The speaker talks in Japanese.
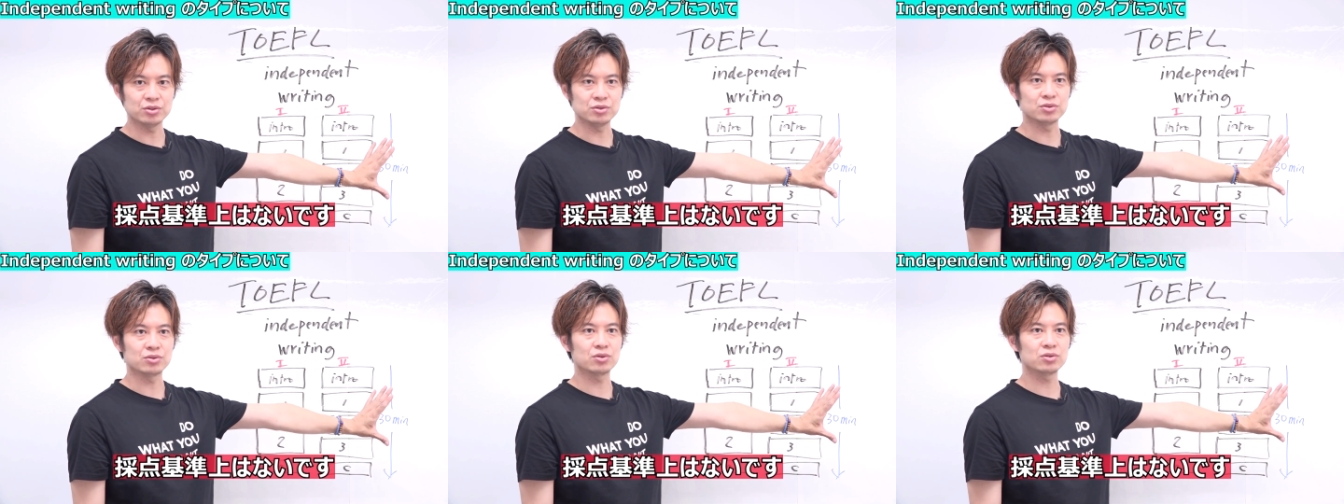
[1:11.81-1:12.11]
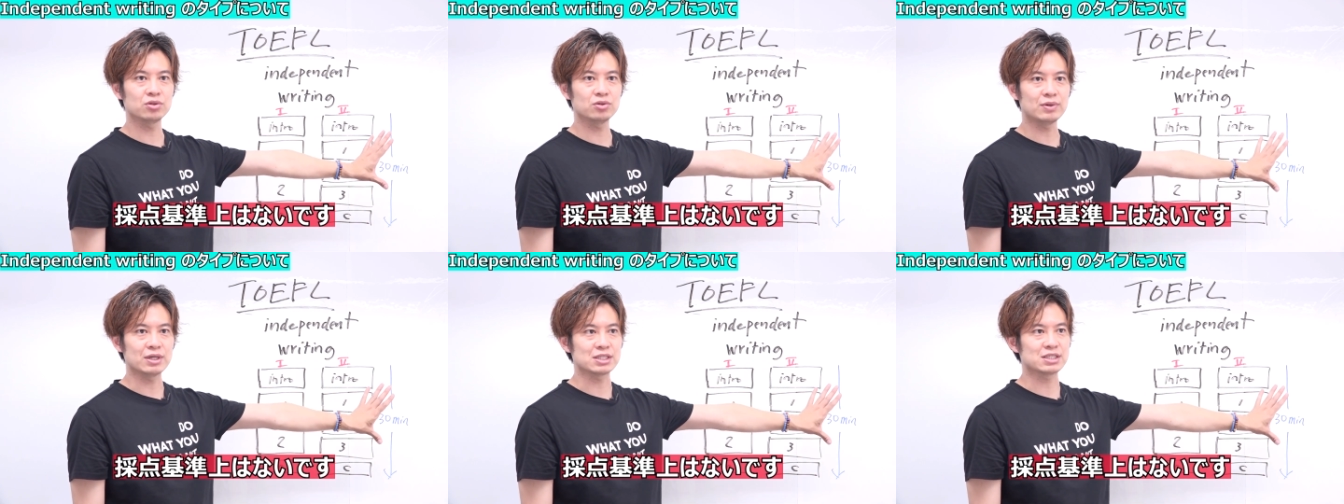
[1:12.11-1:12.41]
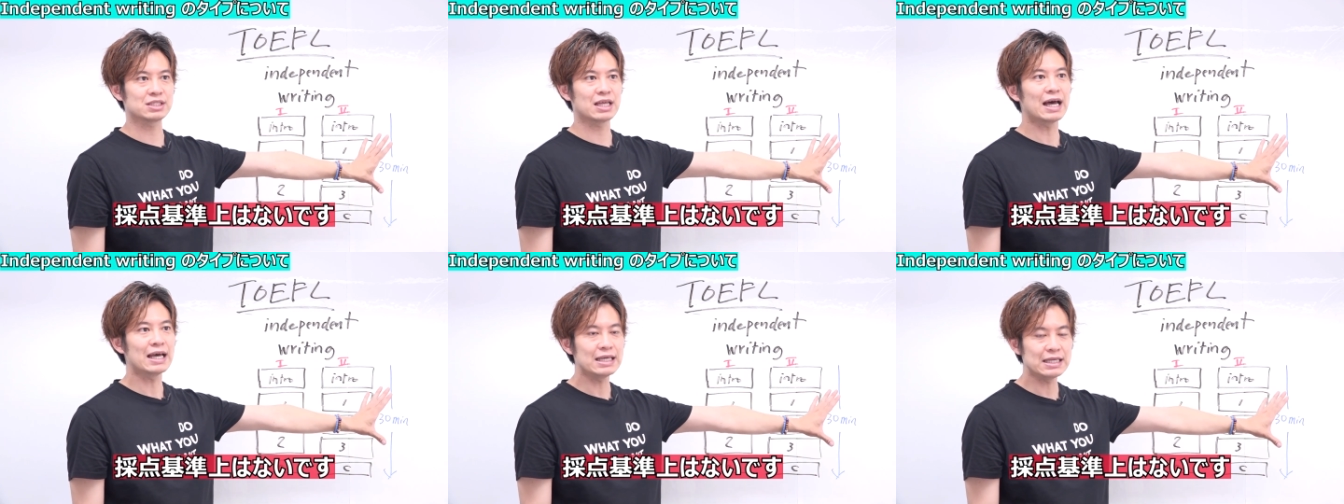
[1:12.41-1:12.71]
いうことは
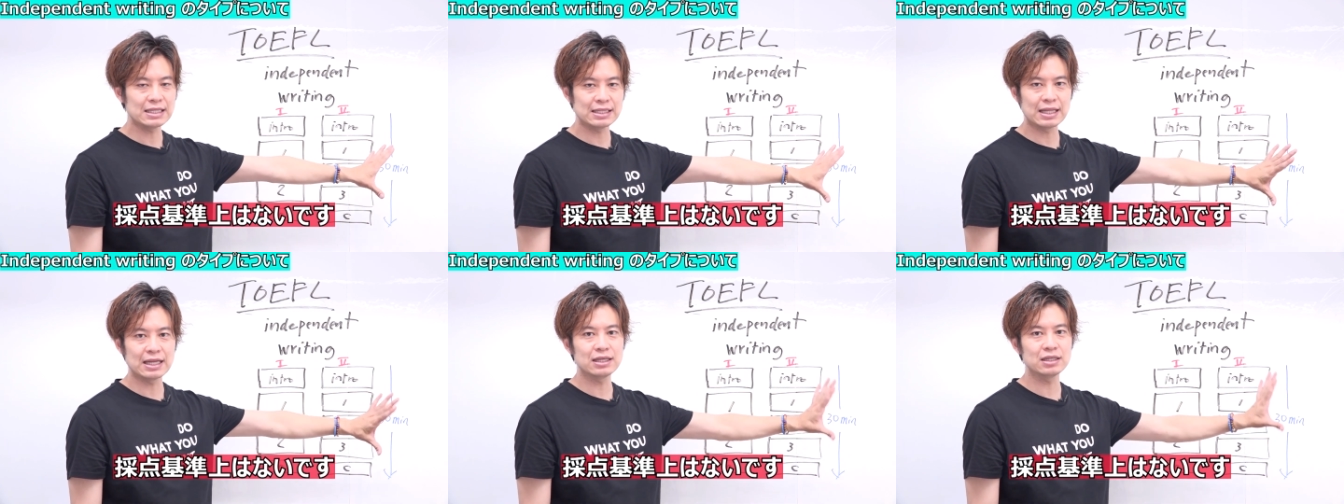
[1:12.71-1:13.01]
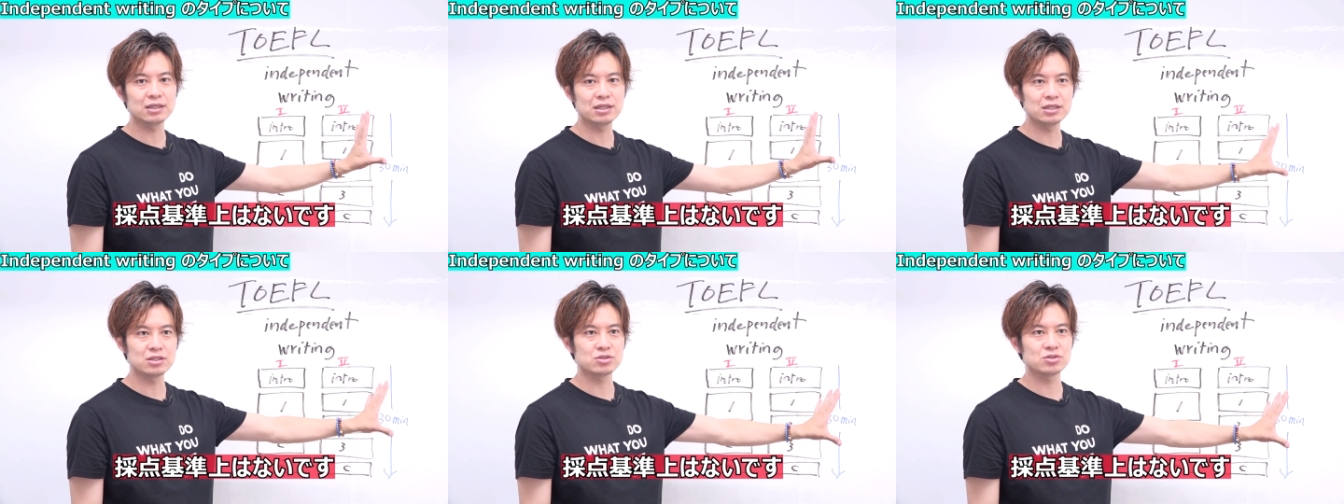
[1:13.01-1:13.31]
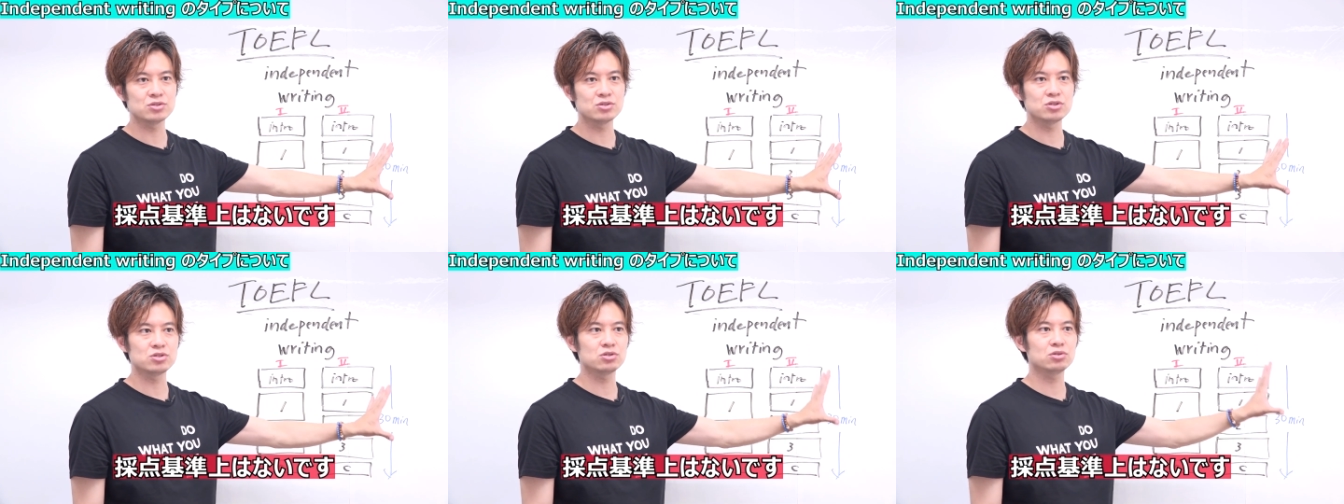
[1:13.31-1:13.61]
採点基
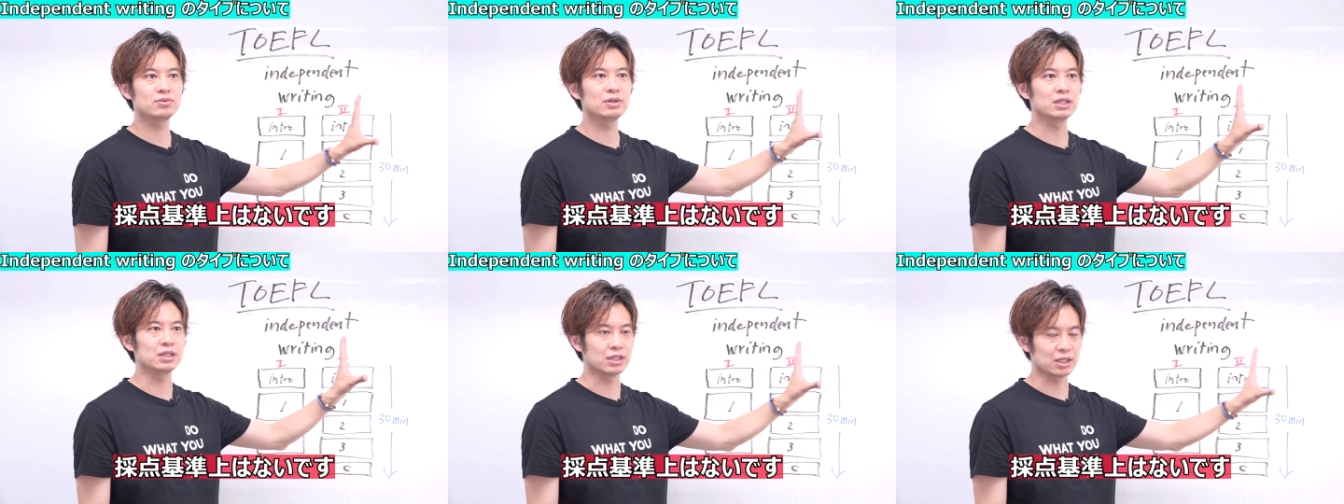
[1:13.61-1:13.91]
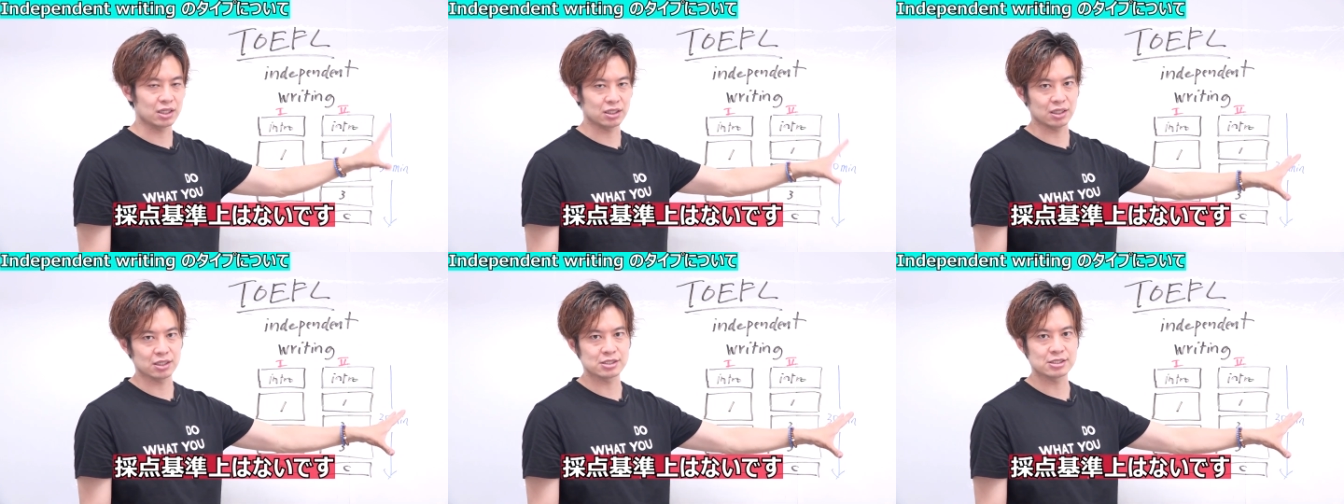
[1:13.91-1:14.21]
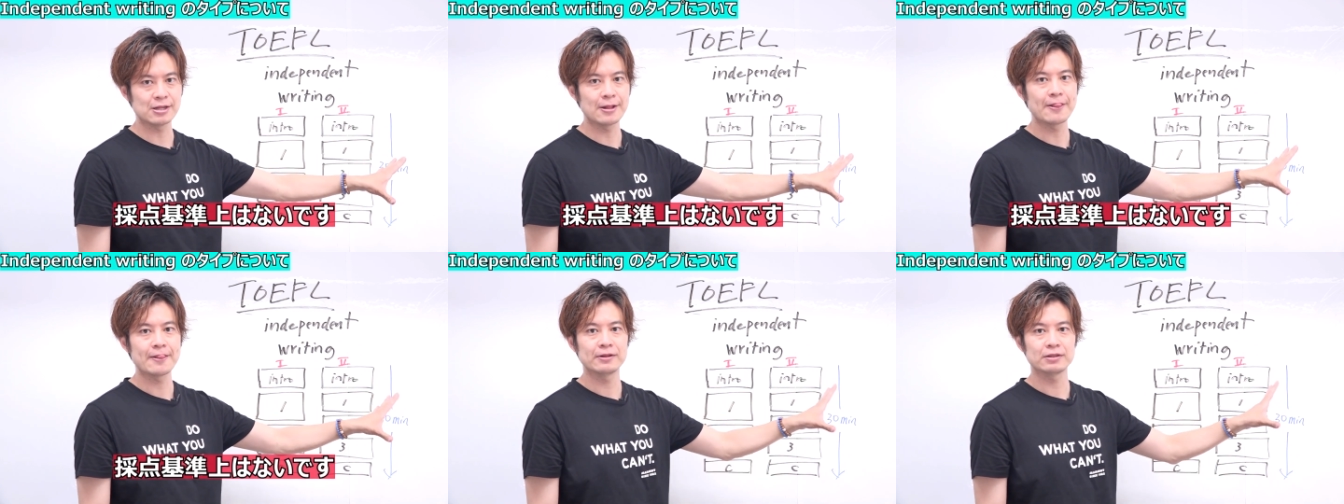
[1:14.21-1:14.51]
準上はないで
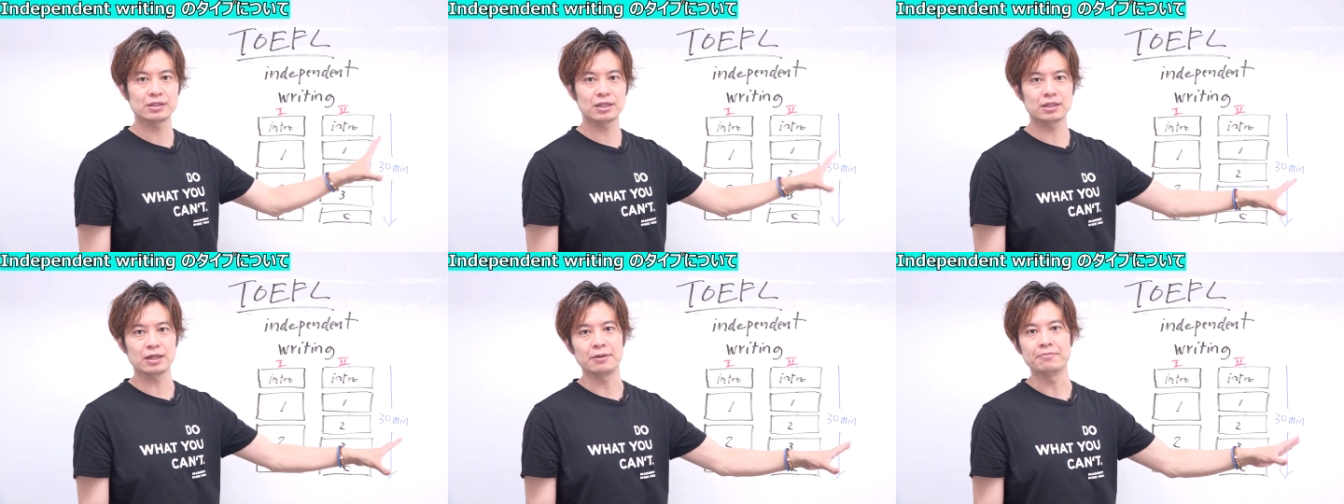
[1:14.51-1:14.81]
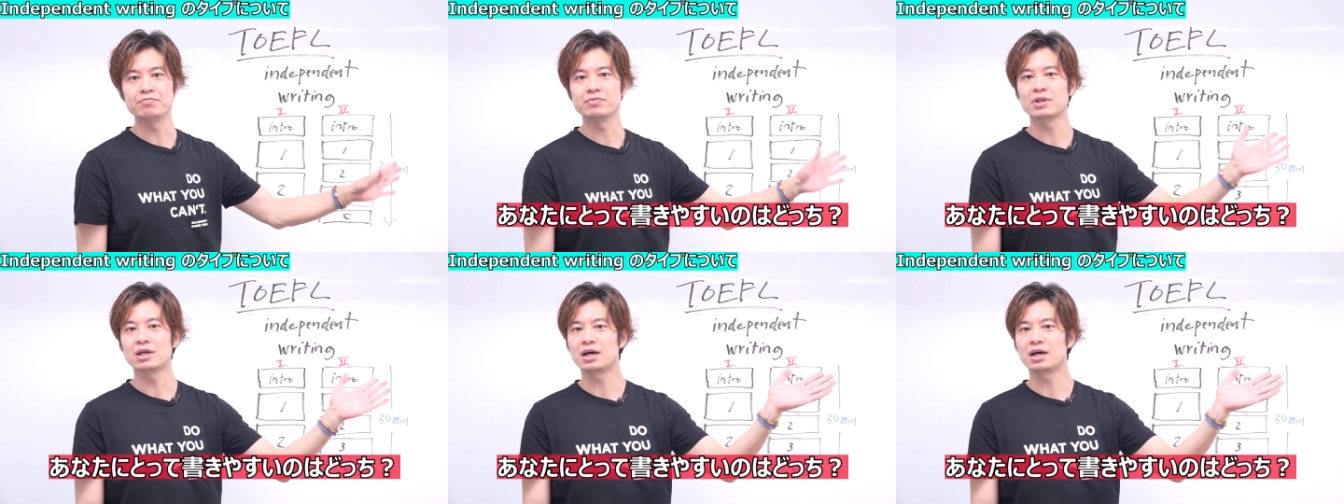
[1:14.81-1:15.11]
す。ただ、